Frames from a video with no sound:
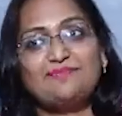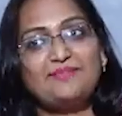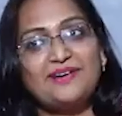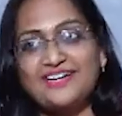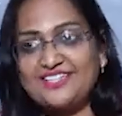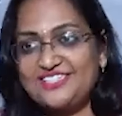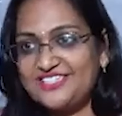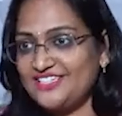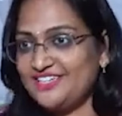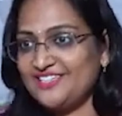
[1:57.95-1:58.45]

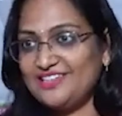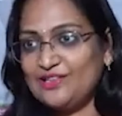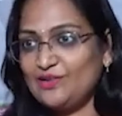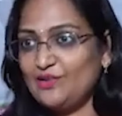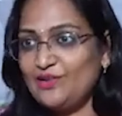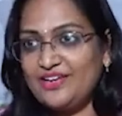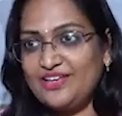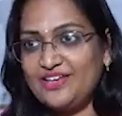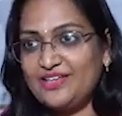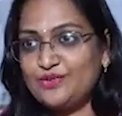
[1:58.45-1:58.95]
మన
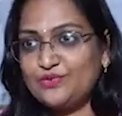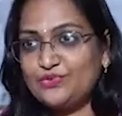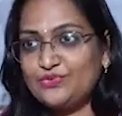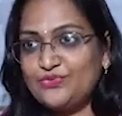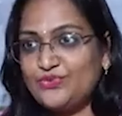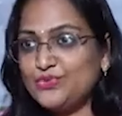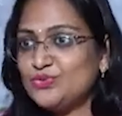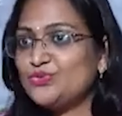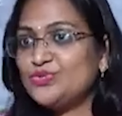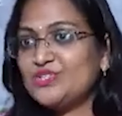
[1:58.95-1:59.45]
చేతిలో లేదు
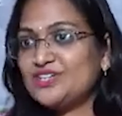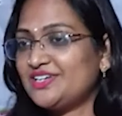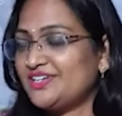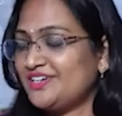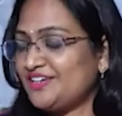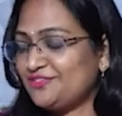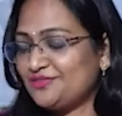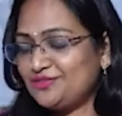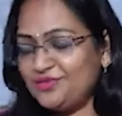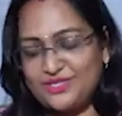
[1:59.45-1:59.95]

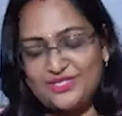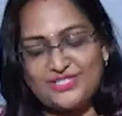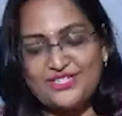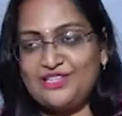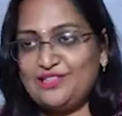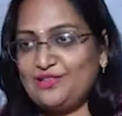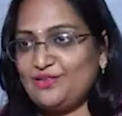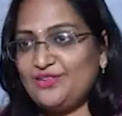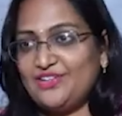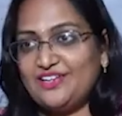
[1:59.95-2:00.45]
ఫ్యూచర్ ఎవరి
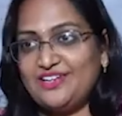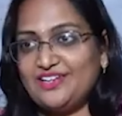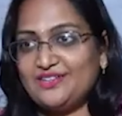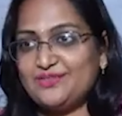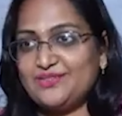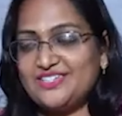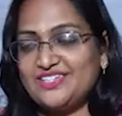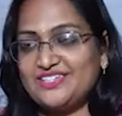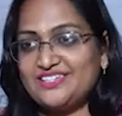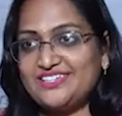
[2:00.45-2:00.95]
చేతిలోనే
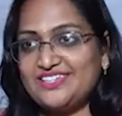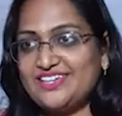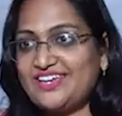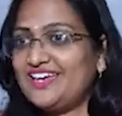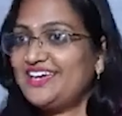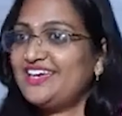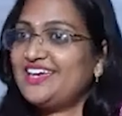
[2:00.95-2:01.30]
లేదు సంజయ్